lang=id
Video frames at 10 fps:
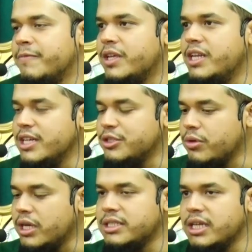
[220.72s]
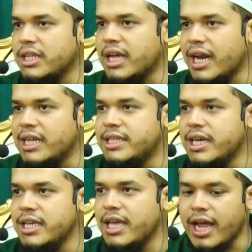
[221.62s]
Jadi yang suka cerita
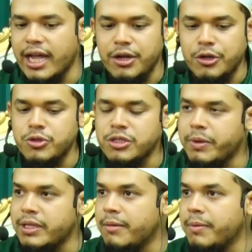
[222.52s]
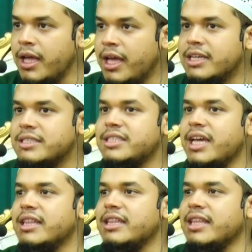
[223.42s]
ranjangnya kata Rasul seperti apa?
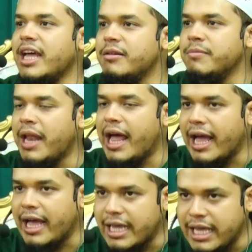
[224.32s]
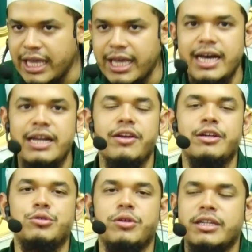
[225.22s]
Setan laki. Kalau
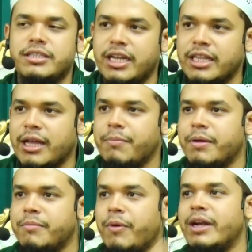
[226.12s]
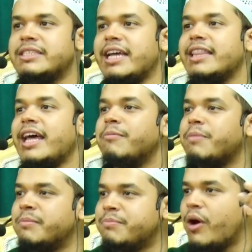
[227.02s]
yang suka cerita perempuan setan
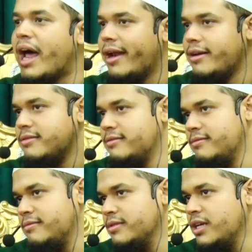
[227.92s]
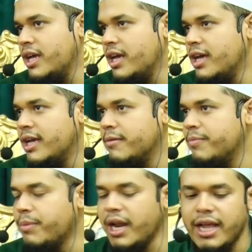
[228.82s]
perempuan
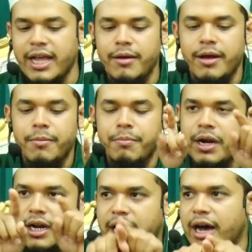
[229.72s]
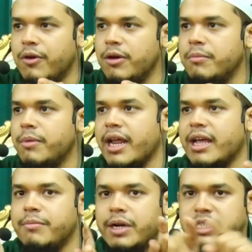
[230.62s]
mereka bergaul,
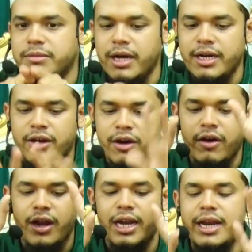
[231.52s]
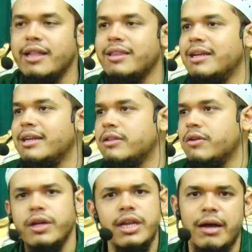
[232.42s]
mereka berjima dan orang-orang ngeliatin gitu
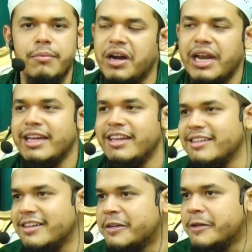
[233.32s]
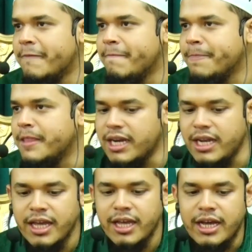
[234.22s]
loh. Ini nggak boleh gitu loh. Dan
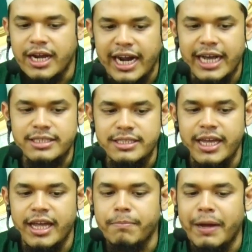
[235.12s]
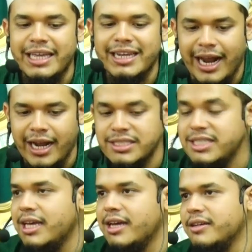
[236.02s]
ini rahasia yang paling
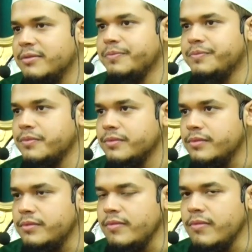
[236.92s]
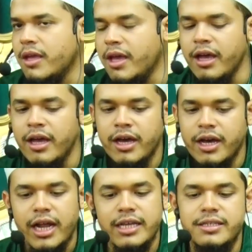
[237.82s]
rahasia. Ya,
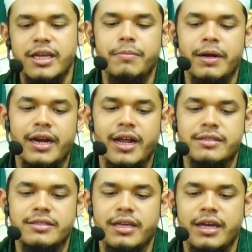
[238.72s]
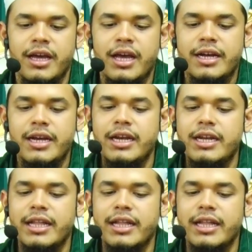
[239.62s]
rahasia yang paling rahasia. Dan di